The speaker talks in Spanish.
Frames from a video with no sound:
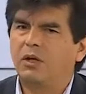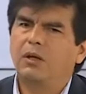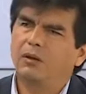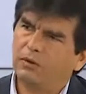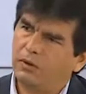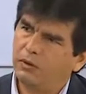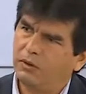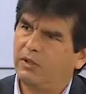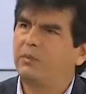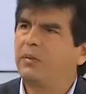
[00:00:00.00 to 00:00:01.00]
No,
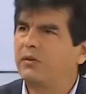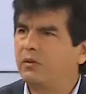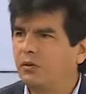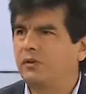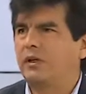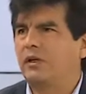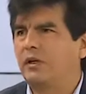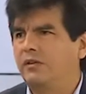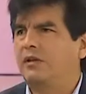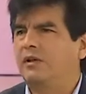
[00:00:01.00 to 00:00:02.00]
señora, ya pasó,
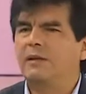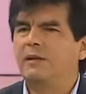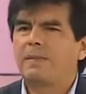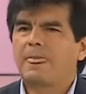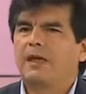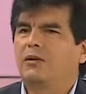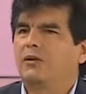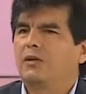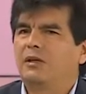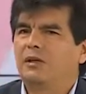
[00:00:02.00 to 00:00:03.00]
tranquilícese.
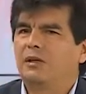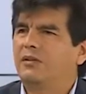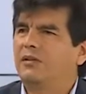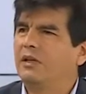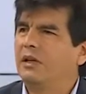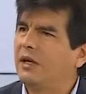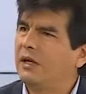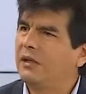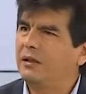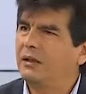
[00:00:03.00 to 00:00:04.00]
Entonces, quiere decir que la
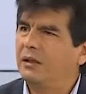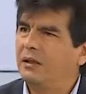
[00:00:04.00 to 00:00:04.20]
gente